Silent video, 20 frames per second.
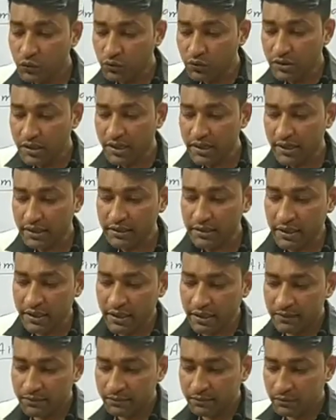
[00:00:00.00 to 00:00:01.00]
दूसरा कहता
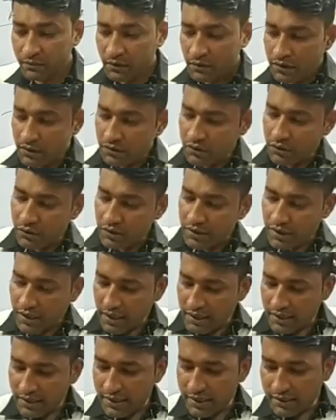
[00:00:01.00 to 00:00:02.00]
है सॉरी
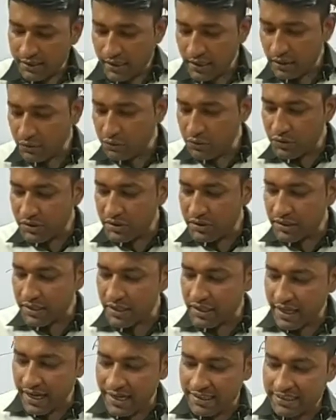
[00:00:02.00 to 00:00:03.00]
आगे कहता है उससे
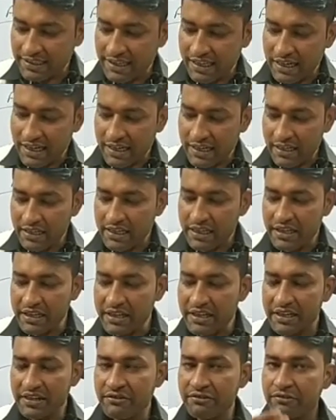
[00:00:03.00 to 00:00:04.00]
ज्ञात कराना कि
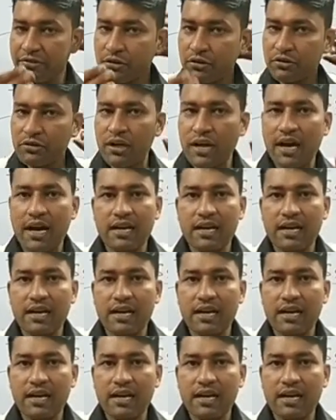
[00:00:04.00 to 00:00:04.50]
नियम विरुद्ध